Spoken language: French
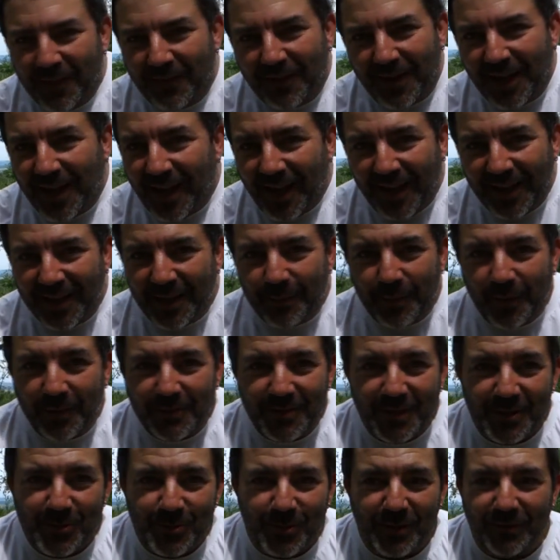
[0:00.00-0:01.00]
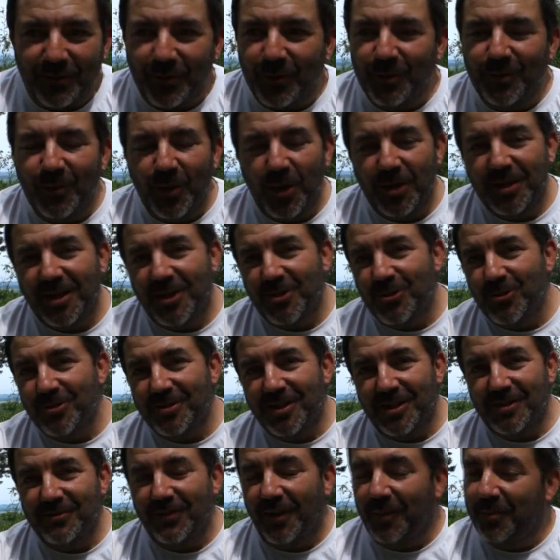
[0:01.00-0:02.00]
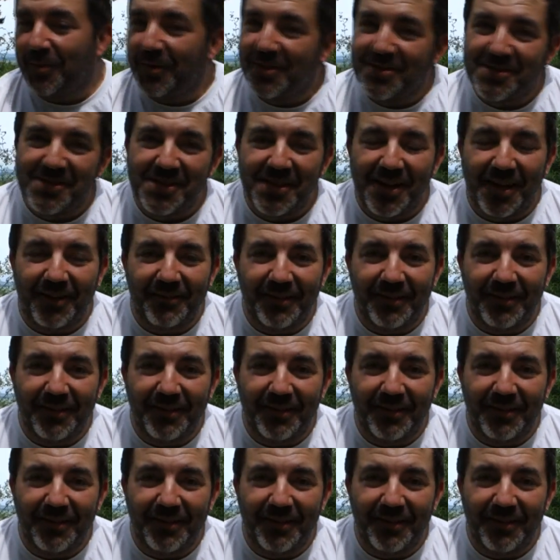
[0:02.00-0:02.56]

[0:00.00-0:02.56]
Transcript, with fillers: Voilà, il n'y a pas besoin de suivre une mode, il y a juste à se faire plaisir